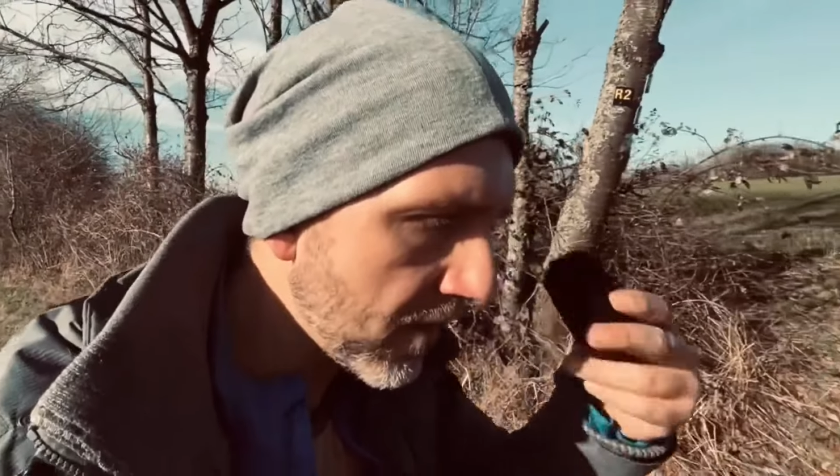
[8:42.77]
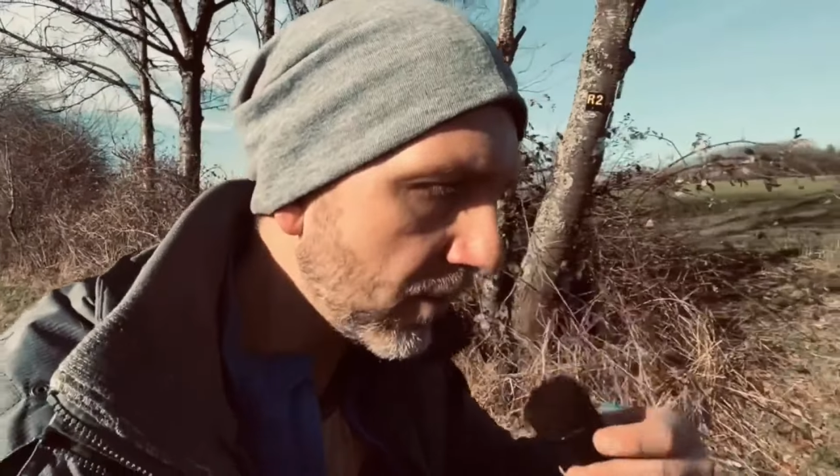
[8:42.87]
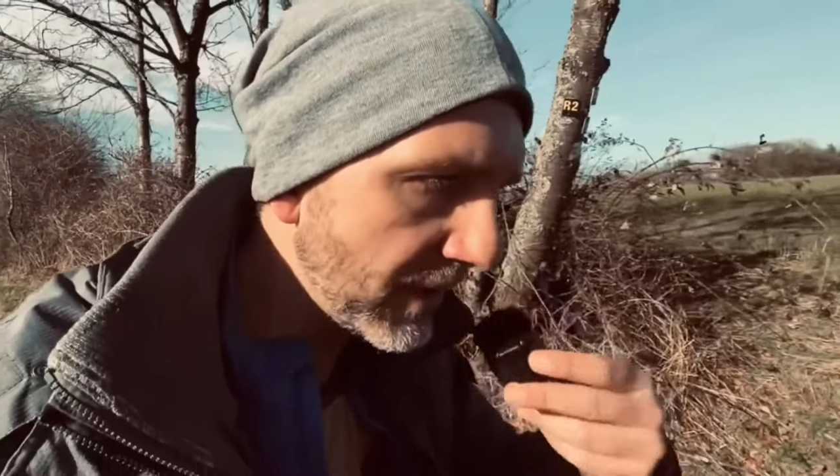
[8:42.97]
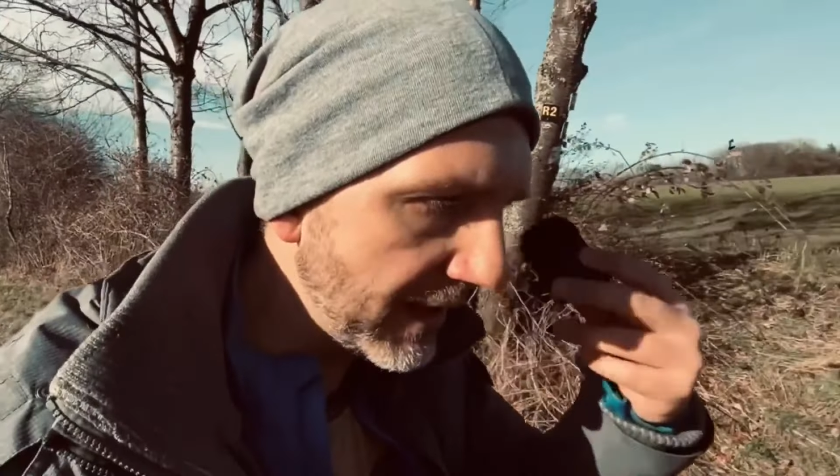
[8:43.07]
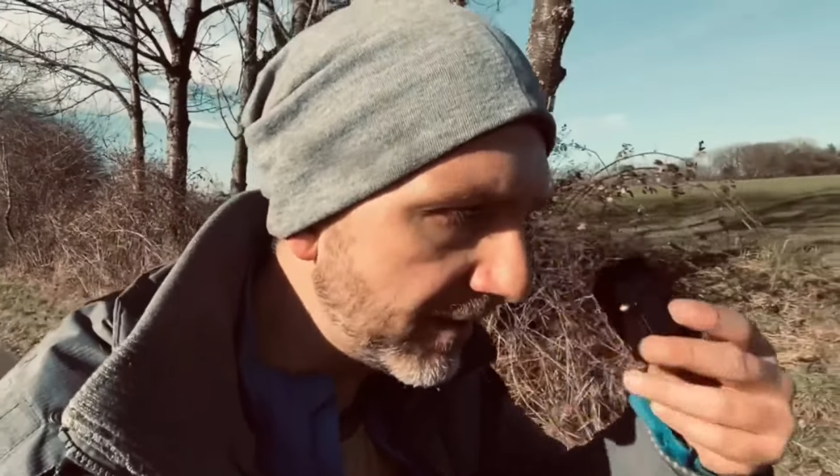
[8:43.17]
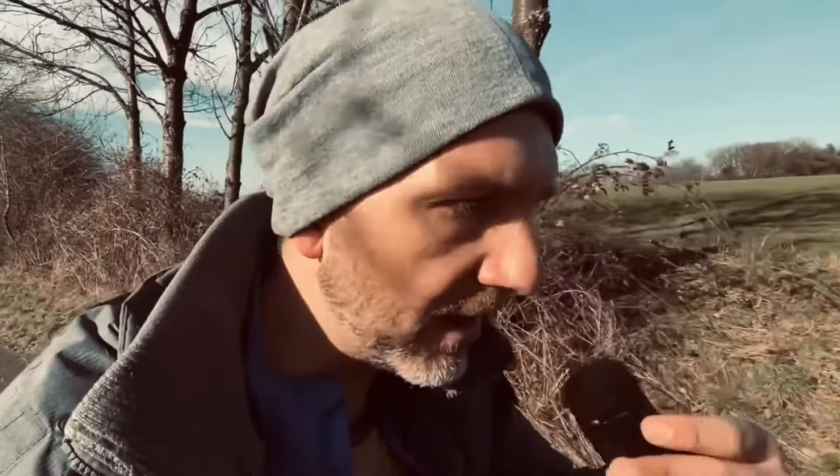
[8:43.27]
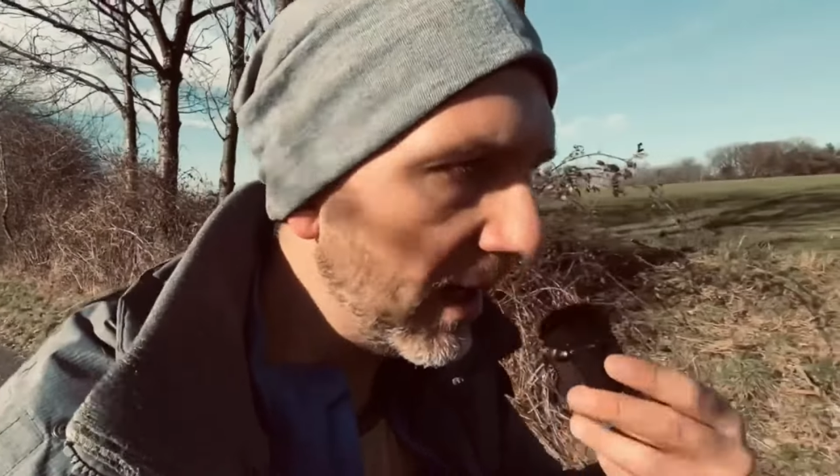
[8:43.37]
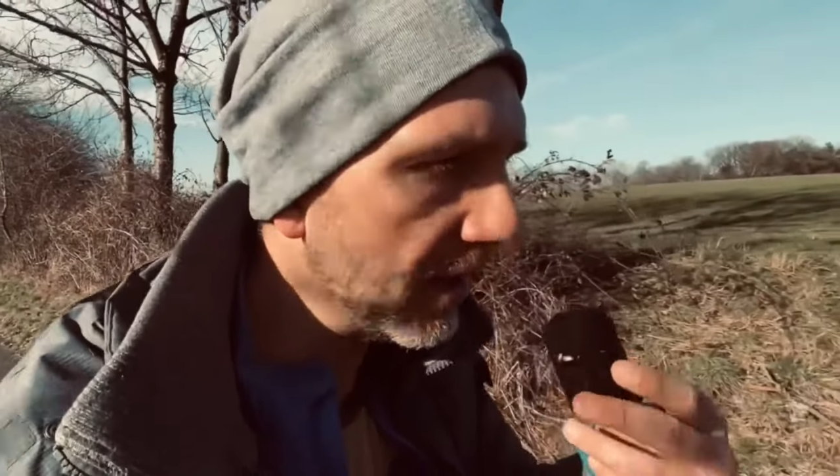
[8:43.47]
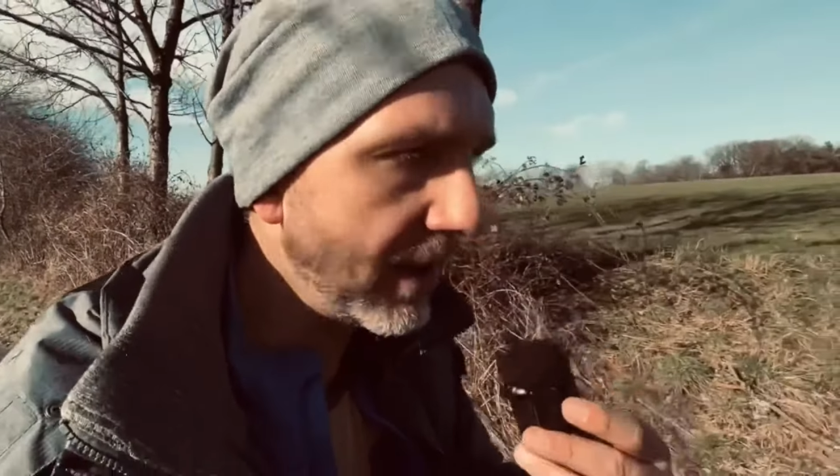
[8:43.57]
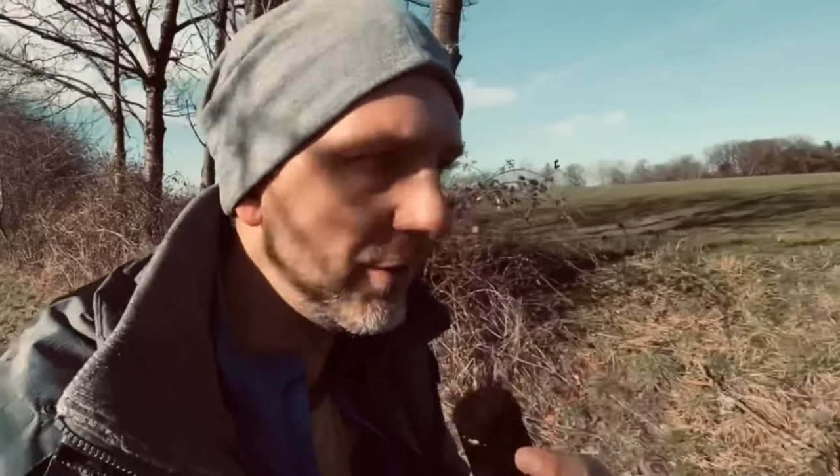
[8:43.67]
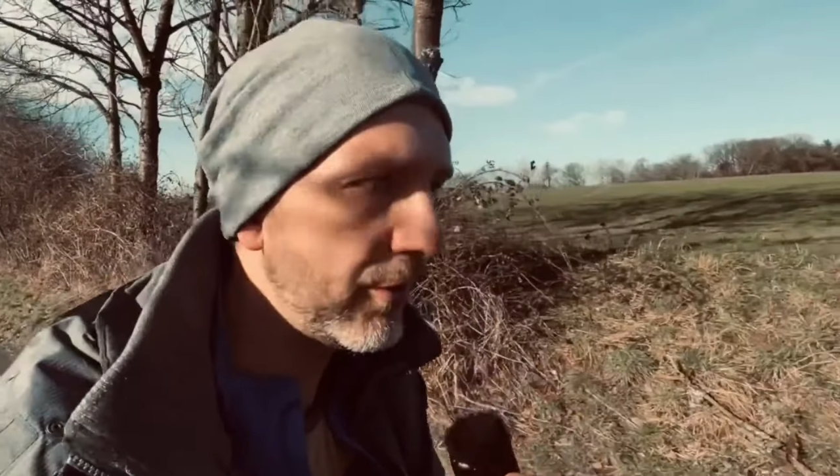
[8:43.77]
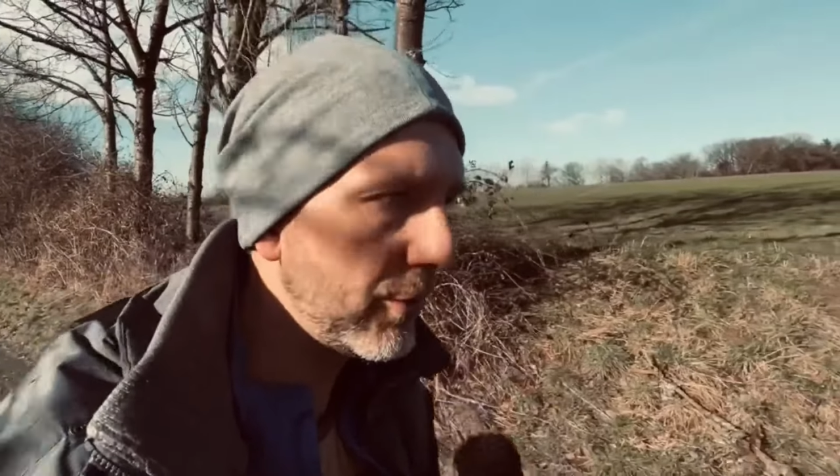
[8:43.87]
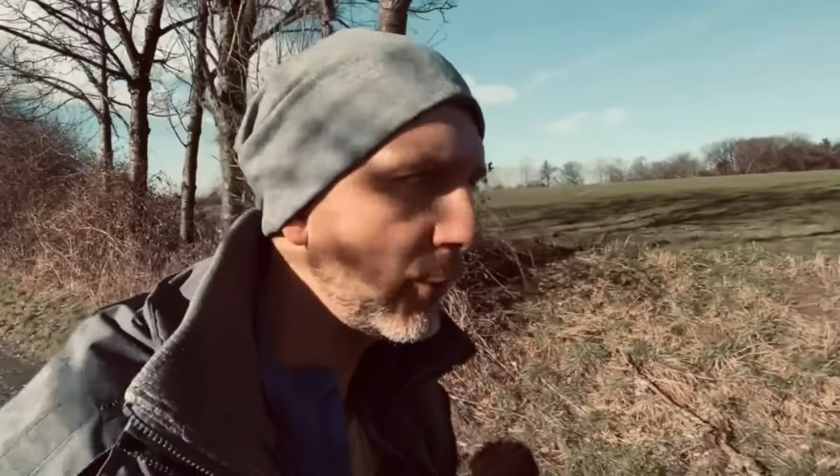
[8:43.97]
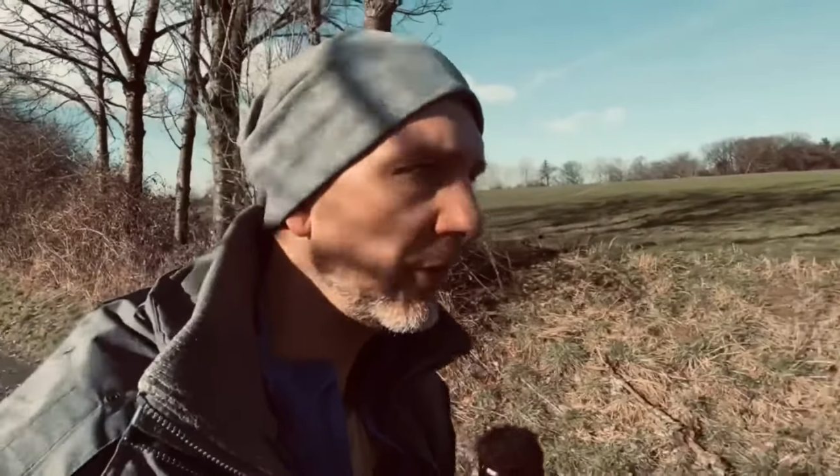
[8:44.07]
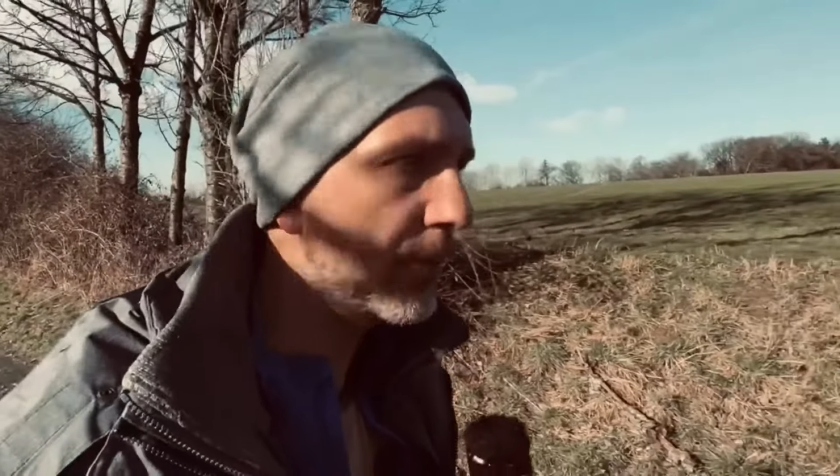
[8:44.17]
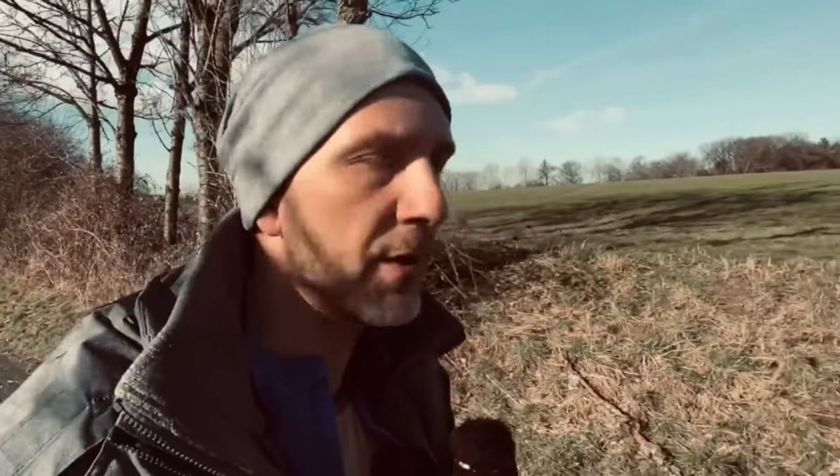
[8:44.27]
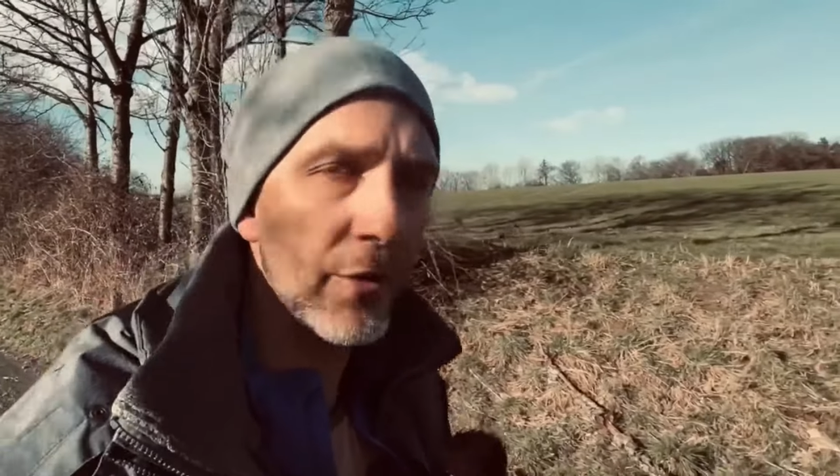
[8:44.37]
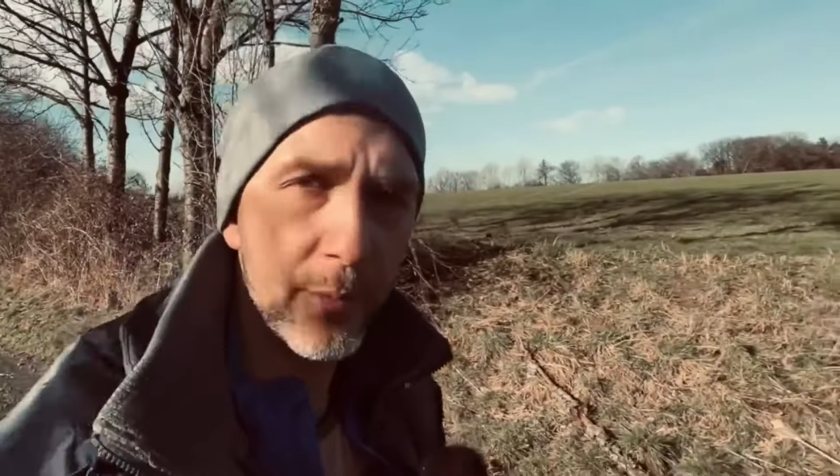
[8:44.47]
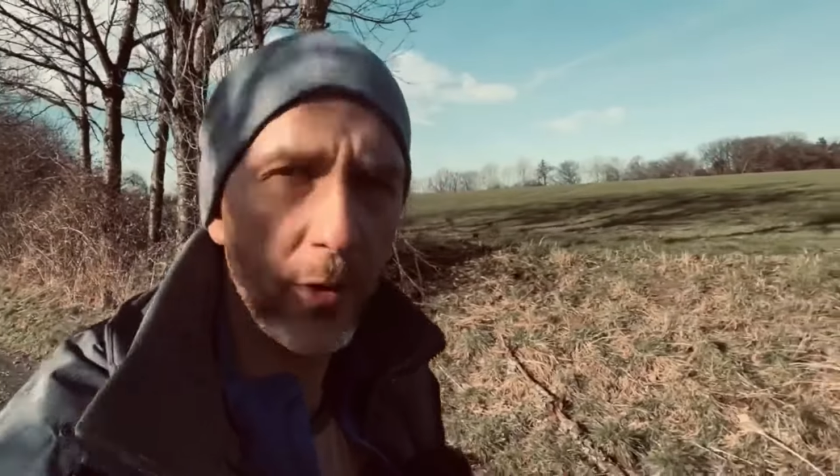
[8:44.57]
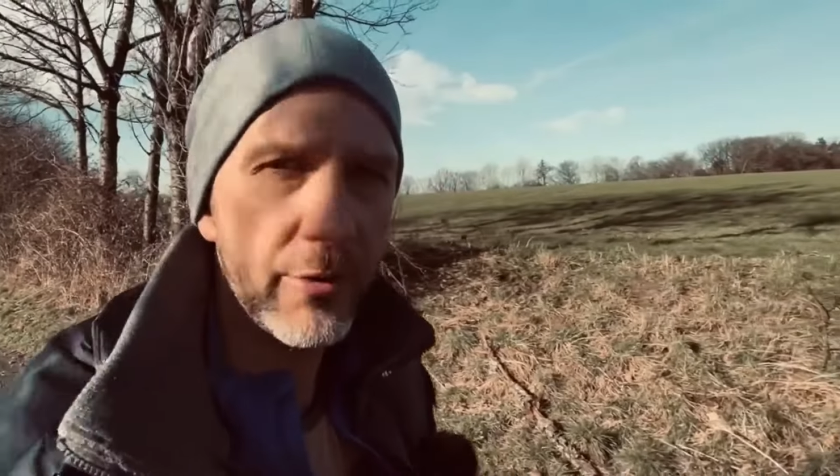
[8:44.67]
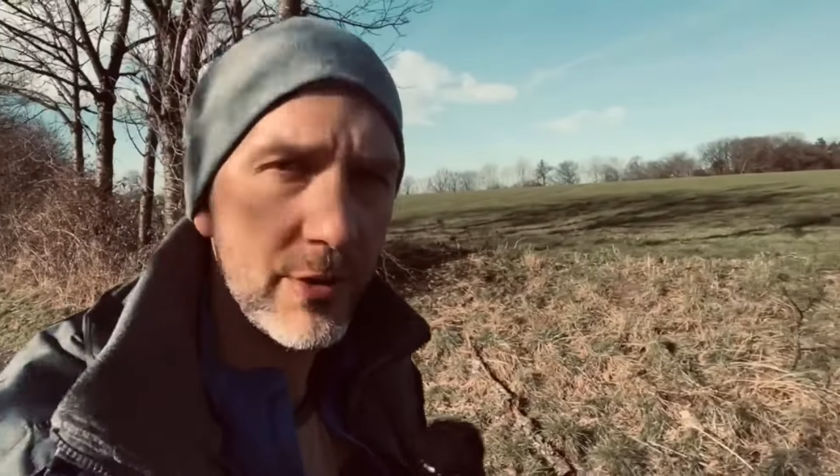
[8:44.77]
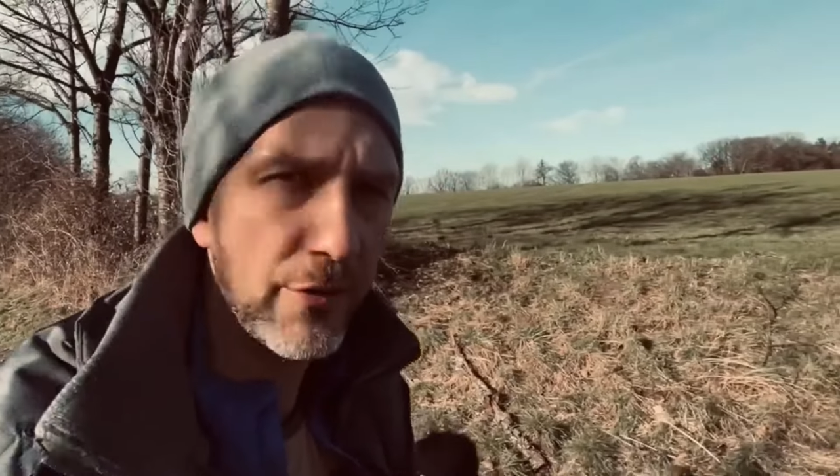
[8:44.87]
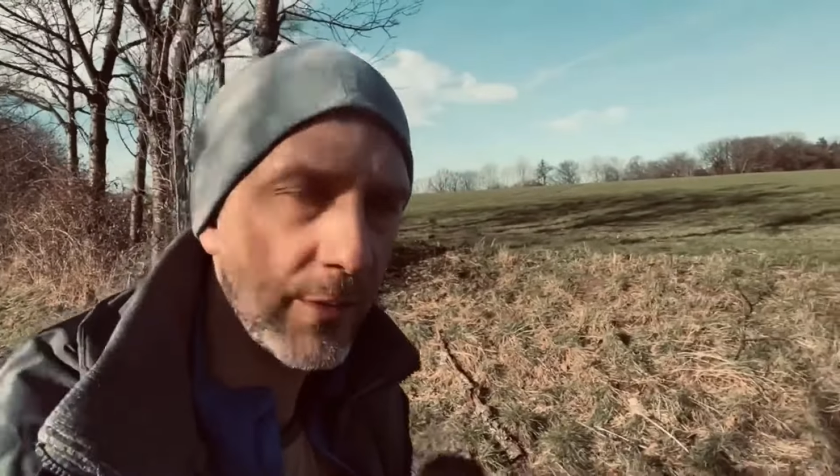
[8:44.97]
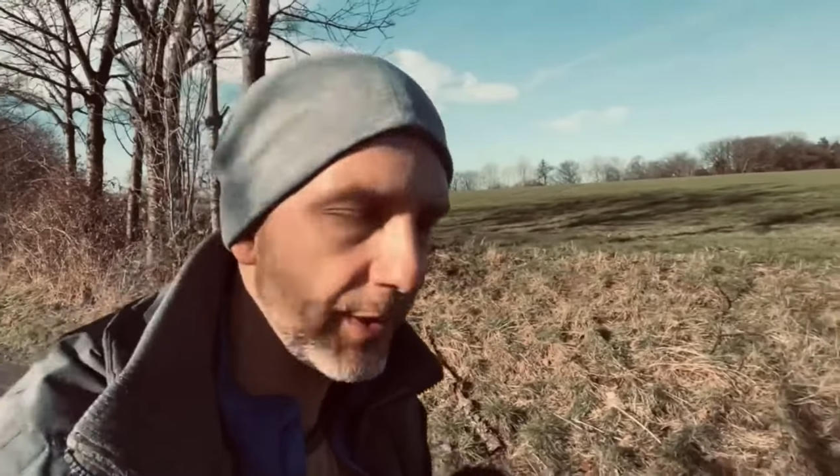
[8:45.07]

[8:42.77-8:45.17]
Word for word: Und jetzt gerade kann ich sowieso nichts machen, also brauche ich ja nichts drüber